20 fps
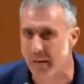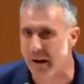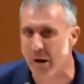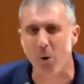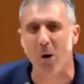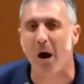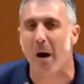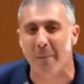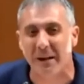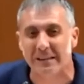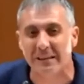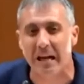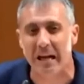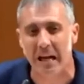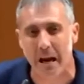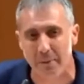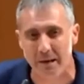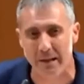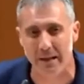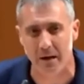Pero jamás
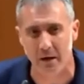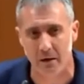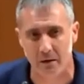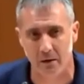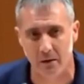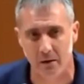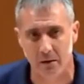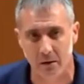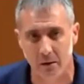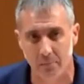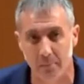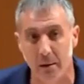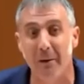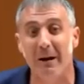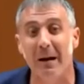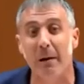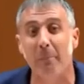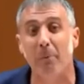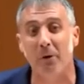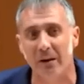en la vida
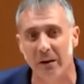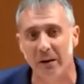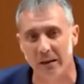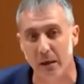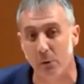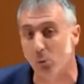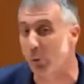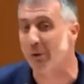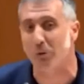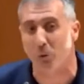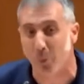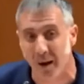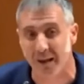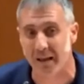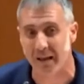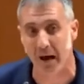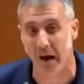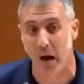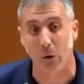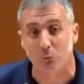me van a poder decir cuando
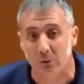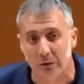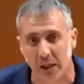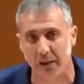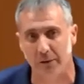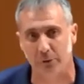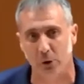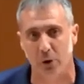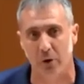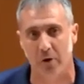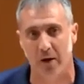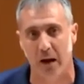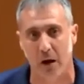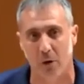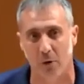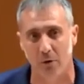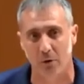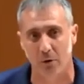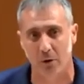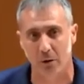vaya a un territorio de
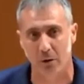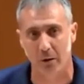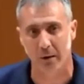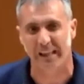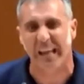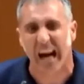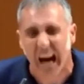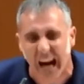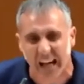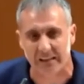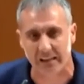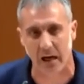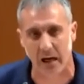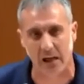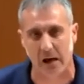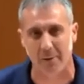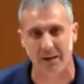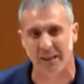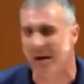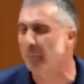Aragón que agache
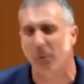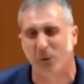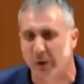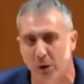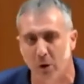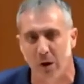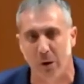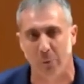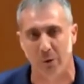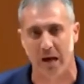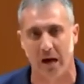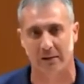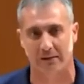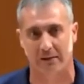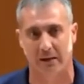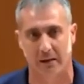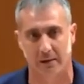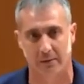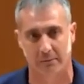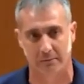la cabeza, porque no la voy a
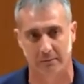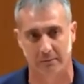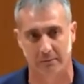agachar.